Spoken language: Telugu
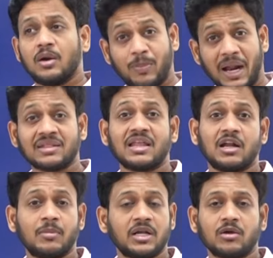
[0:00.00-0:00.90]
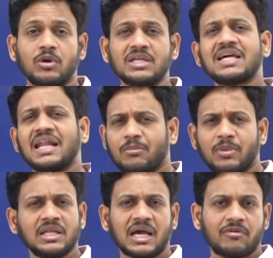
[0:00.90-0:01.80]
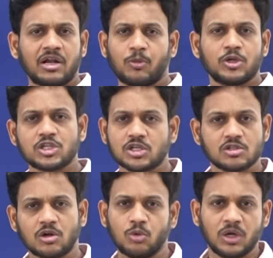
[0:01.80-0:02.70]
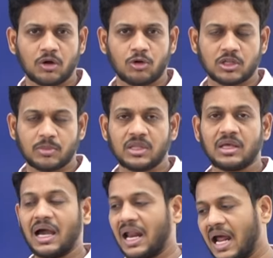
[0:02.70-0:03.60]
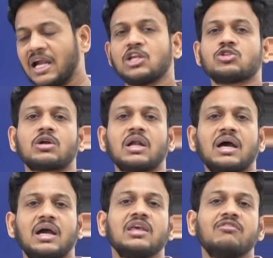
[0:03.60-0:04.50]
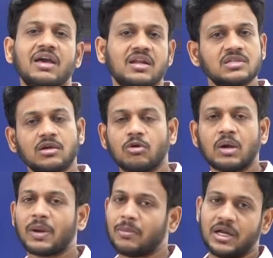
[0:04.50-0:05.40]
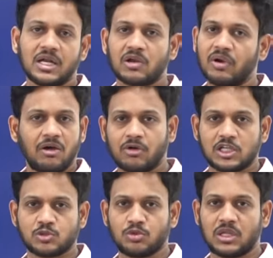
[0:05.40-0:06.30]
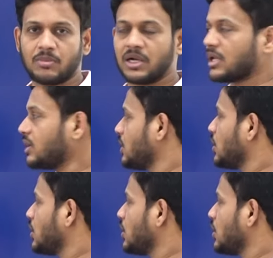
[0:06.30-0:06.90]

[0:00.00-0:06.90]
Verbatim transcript: ప్రాంతాలను బట్టి కూడా చాలా ఇబ్బందికరమైన పొజిషన్స్లో ఉంటారు కొంతమంది అలాంటి చోట్ల ఈ వైరస్ ఎక్కువగా ప్రబలేటటువంటి అవకాశం ఉందన్నమాట